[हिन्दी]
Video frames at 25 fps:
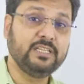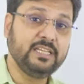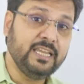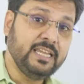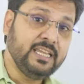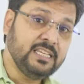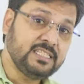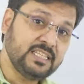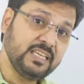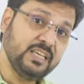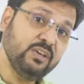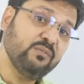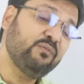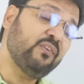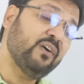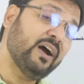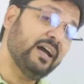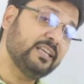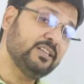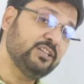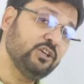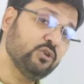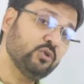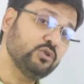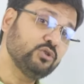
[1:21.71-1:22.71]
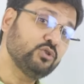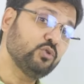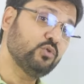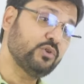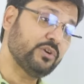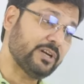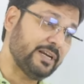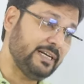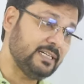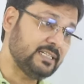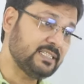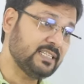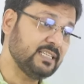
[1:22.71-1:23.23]
इसी फ़ायदे को जो
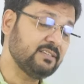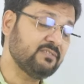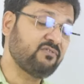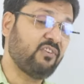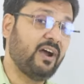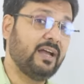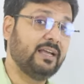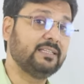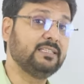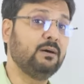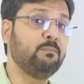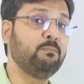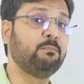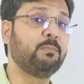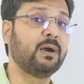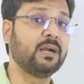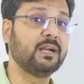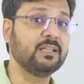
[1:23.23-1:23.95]
ट्रेड से फ़ायदा